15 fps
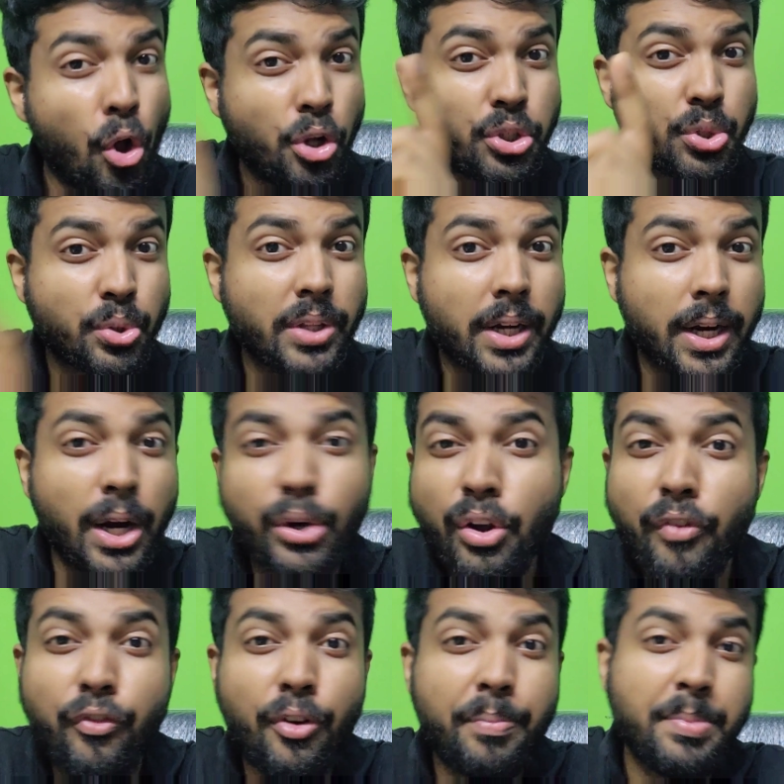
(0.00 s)
ऑल्सो द
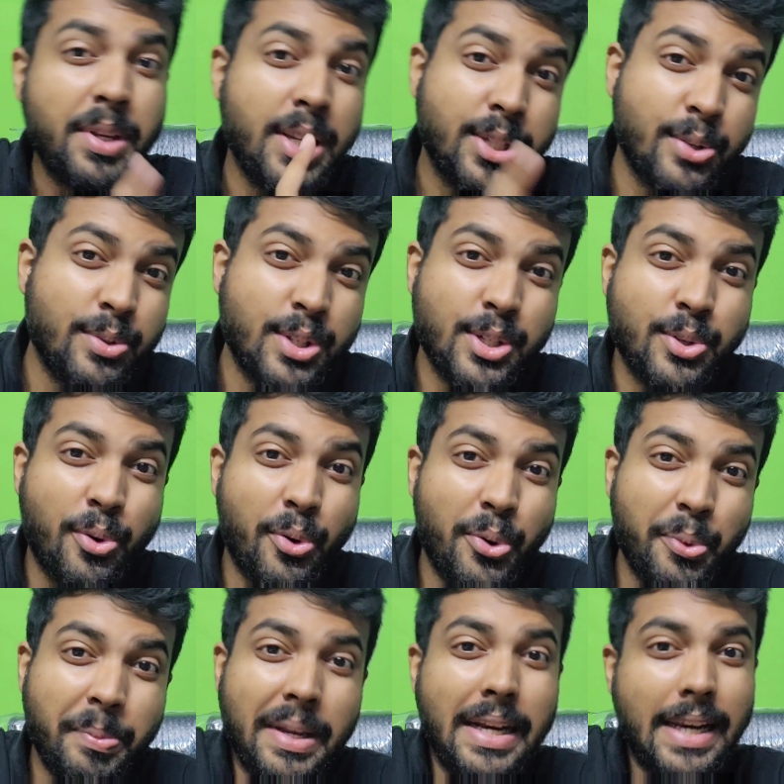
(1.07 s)
कट ऑफ फॉर पी एस यूज इज
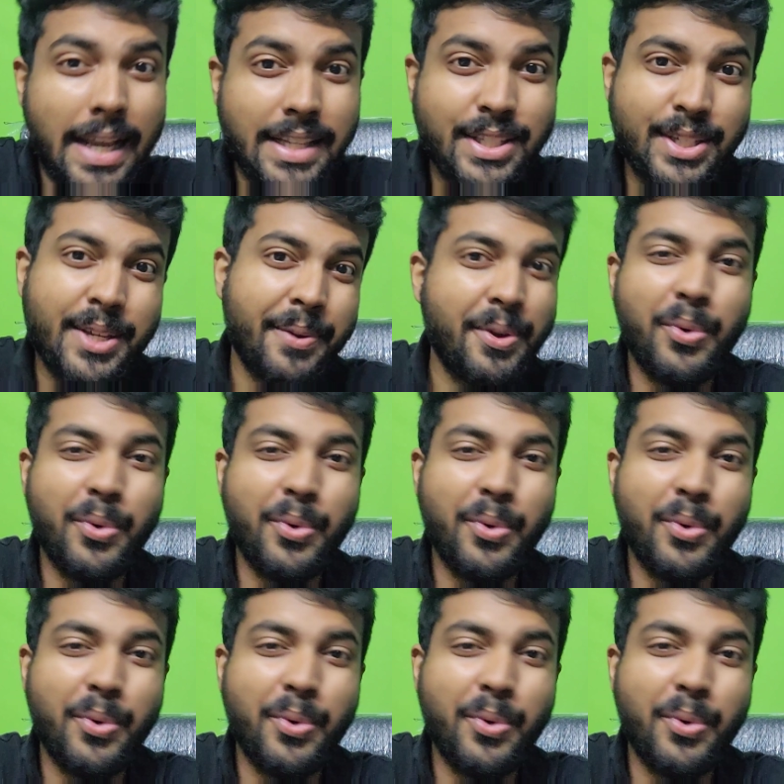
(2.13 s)
गोन टू बी लेस